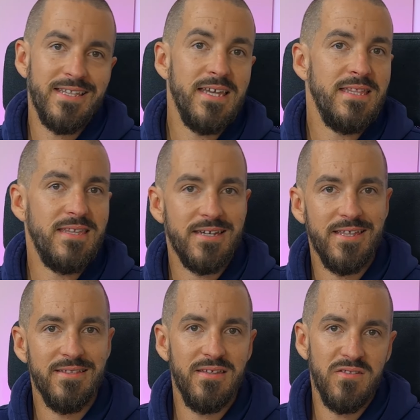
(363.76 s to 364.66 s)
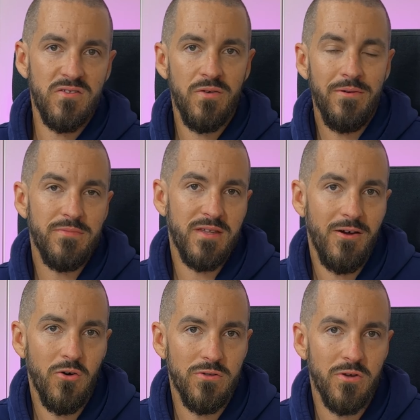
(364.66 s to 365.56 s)
te integracje ze sobą
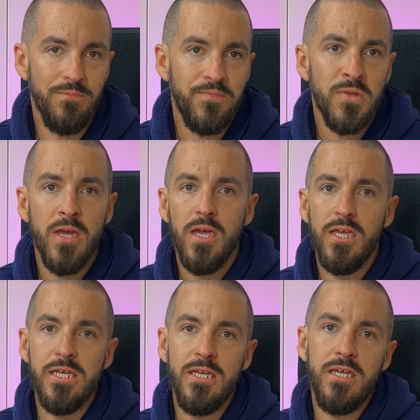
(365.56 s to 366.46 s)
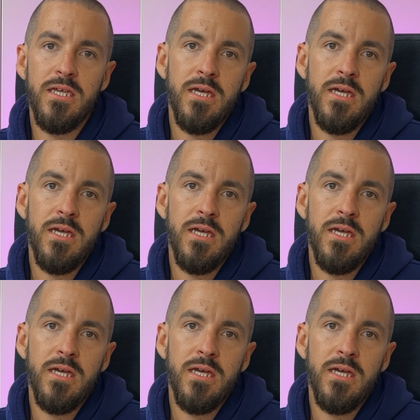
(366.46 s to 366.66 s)
zachodzą i